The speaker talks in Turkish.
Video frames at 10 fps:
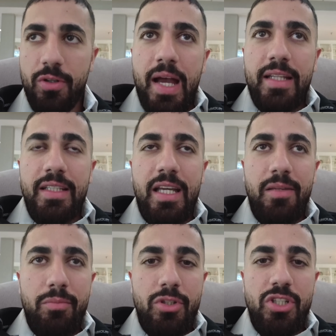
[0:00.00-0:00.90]
Yani
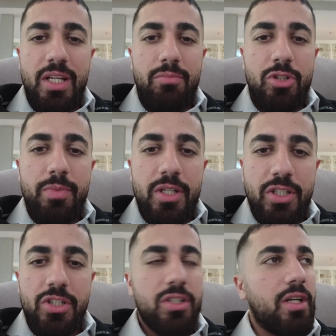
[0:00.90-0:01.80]
70-75
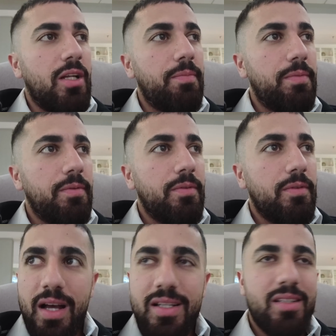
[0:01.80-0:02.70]
yaşına gelip
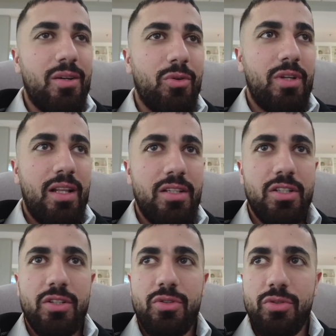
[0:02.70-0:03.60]
hala da otelde
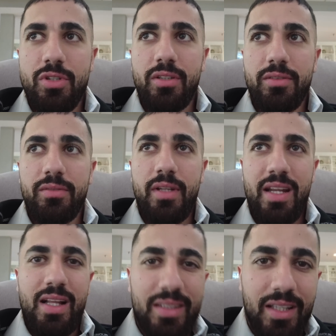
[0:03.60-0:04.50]
çalışıyorsan,
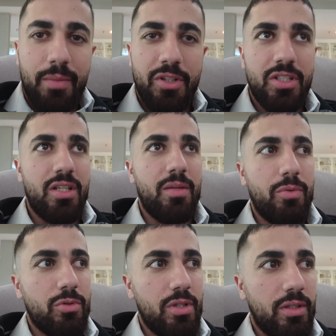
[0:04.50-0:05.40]
en alt kademe işleri
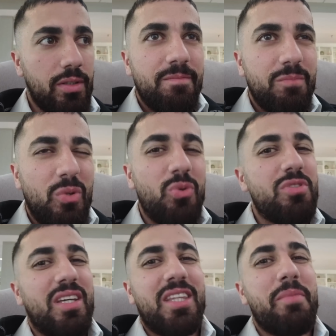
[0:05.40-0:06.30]
yapıyorsan bunu
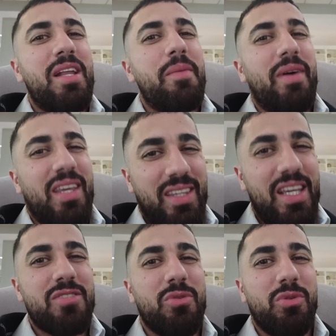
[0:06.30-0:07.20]
yüksek ihtimalle para
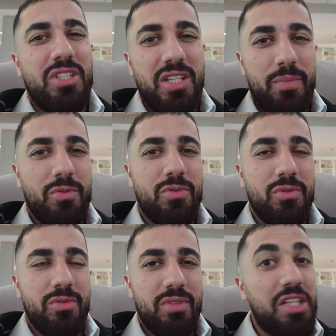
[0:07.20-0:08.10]
ihtiyacın olduğu için
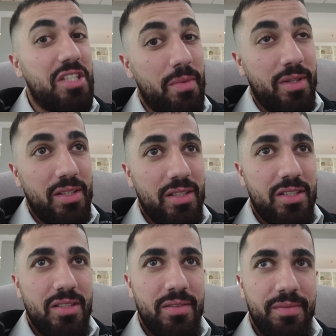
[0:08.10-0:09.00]
yapıyorsundur. Geçinemediğin için.